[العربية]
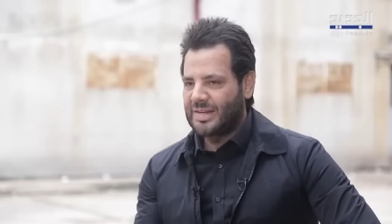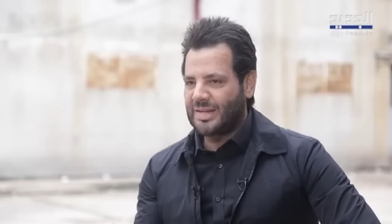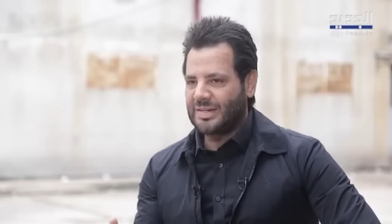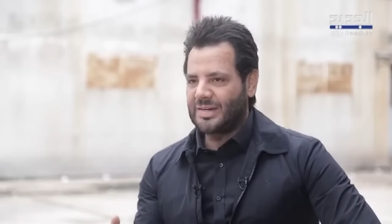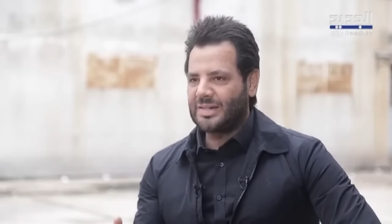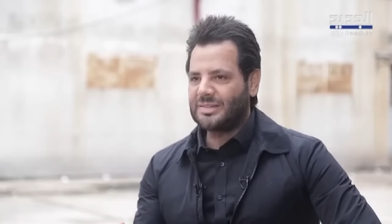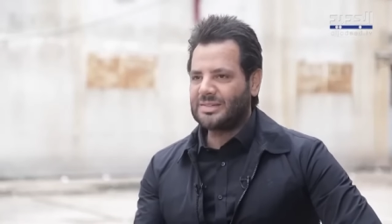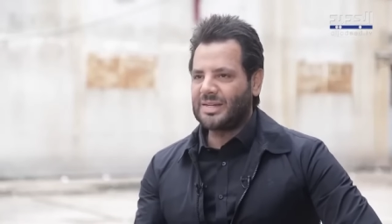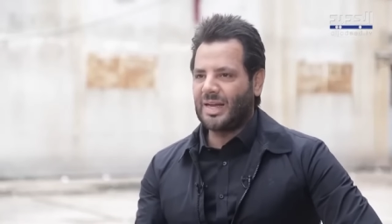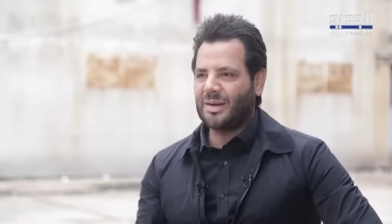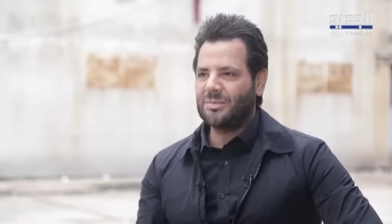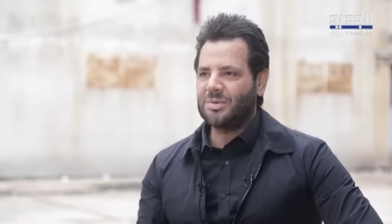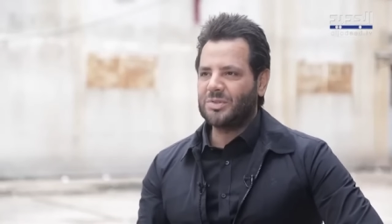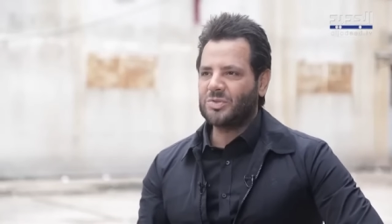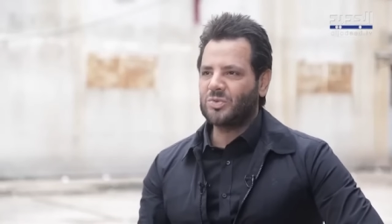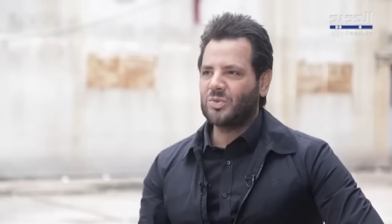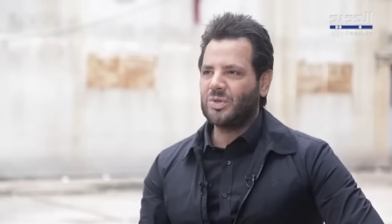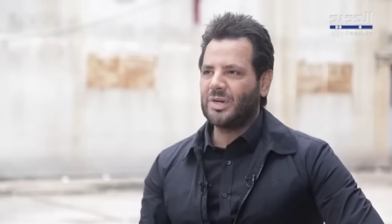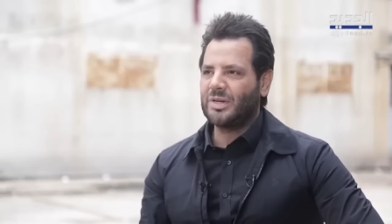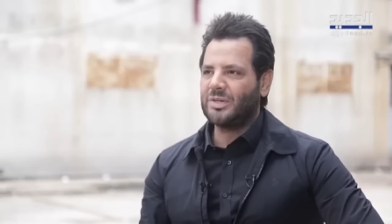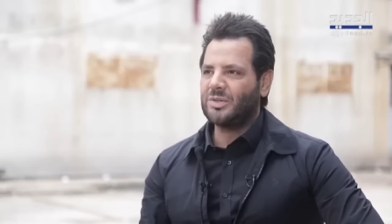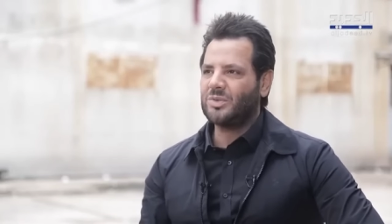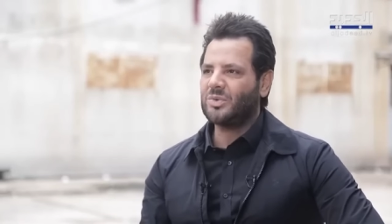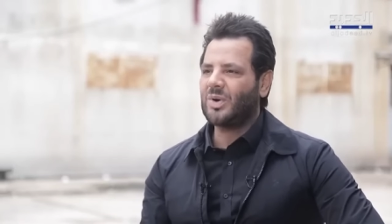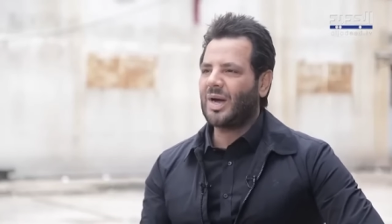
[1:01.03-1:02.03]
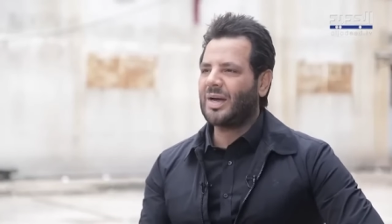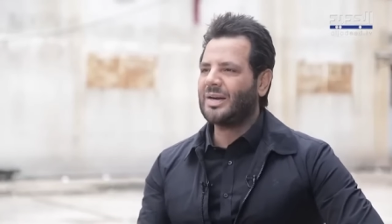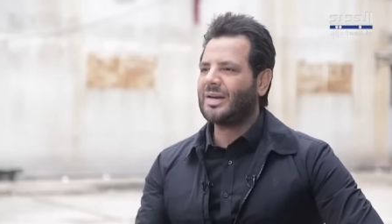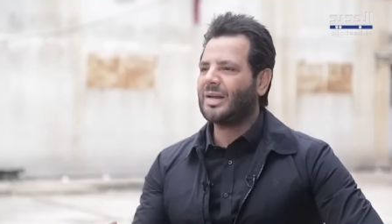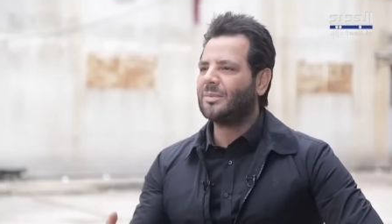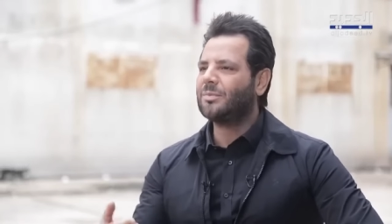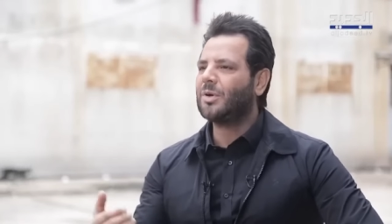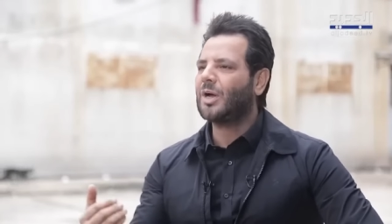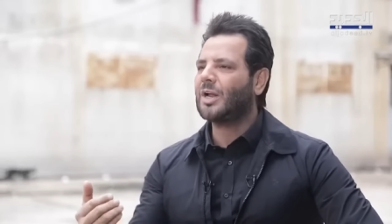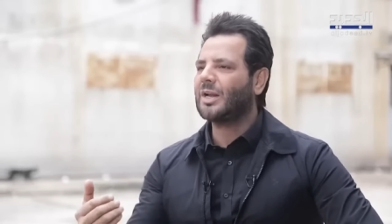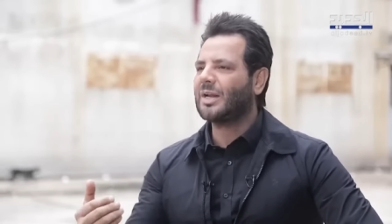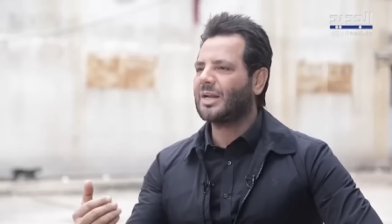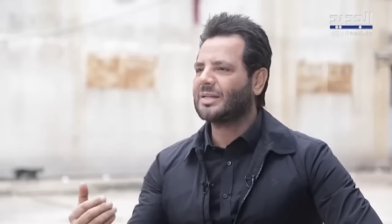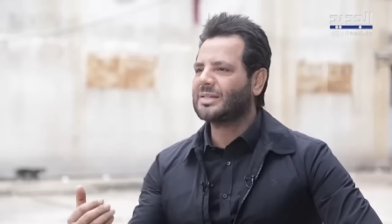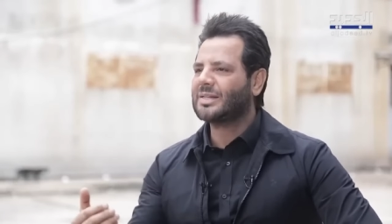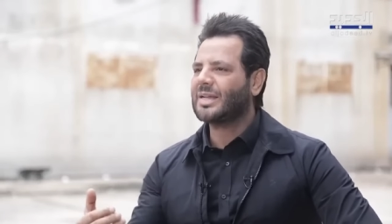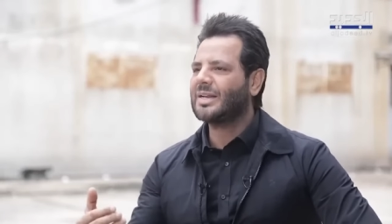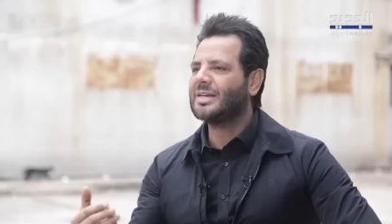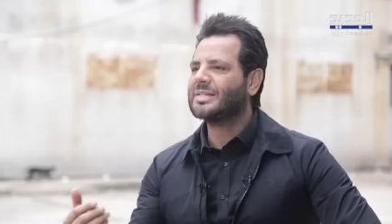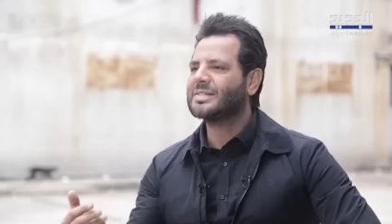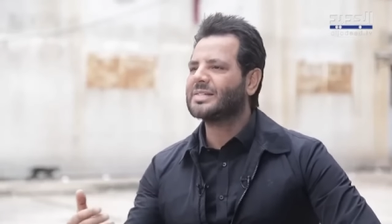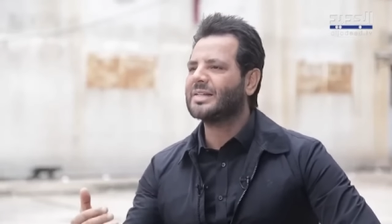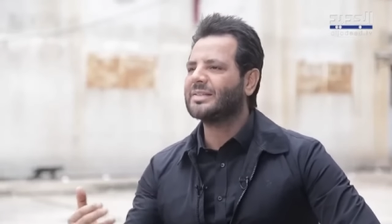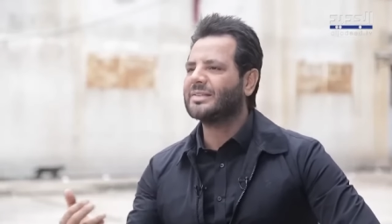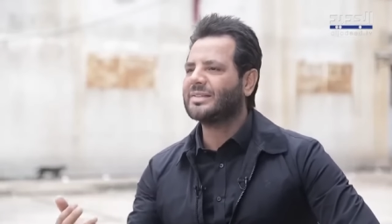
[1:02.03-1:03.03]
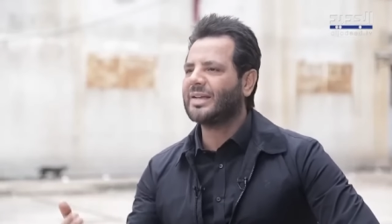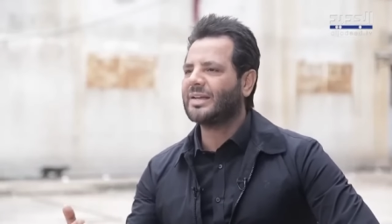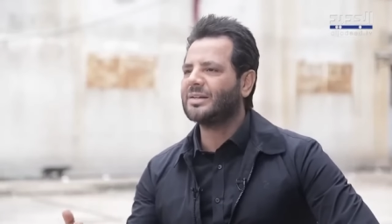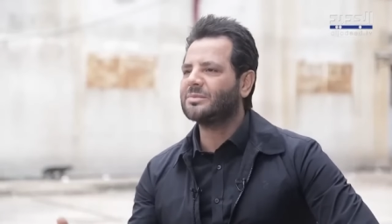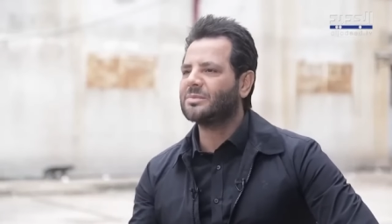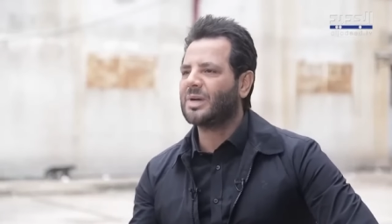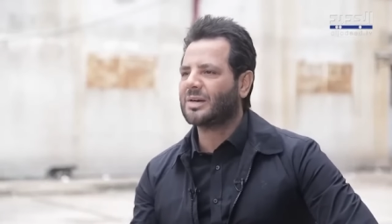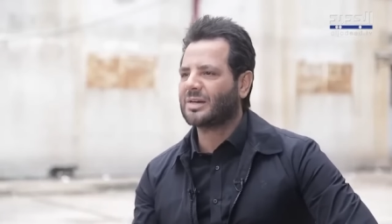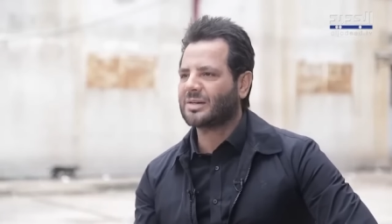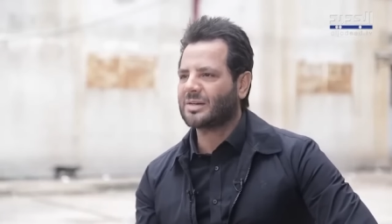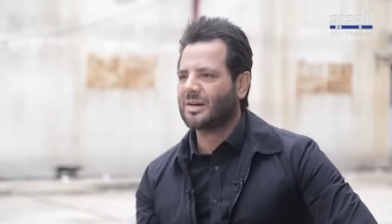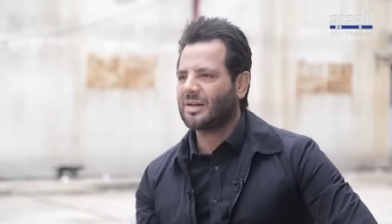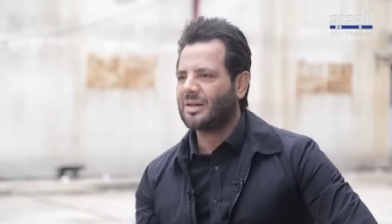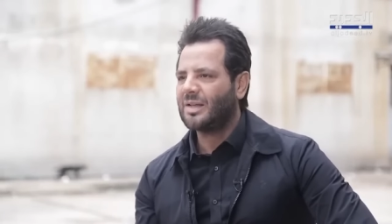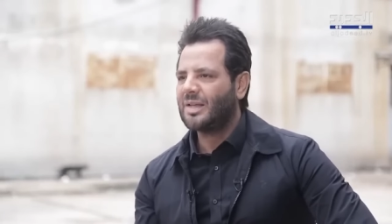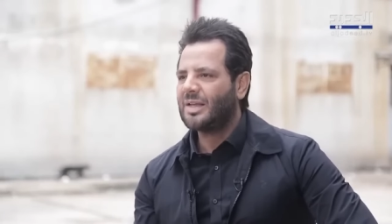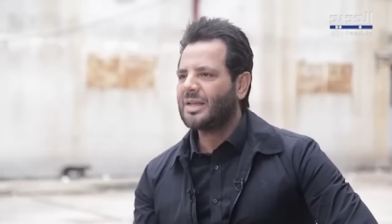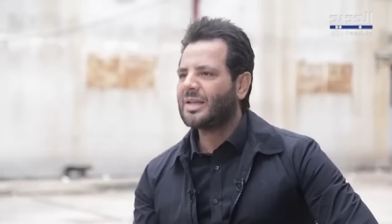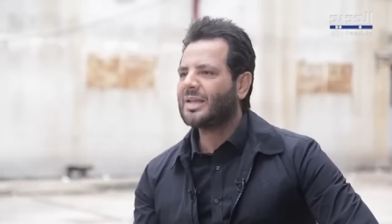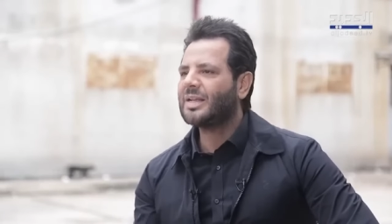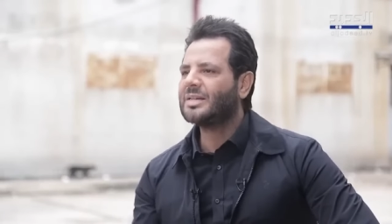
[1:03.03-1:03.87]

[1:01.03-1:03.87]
يعني انت عم تقول انه انا بغلط كل سنتين مره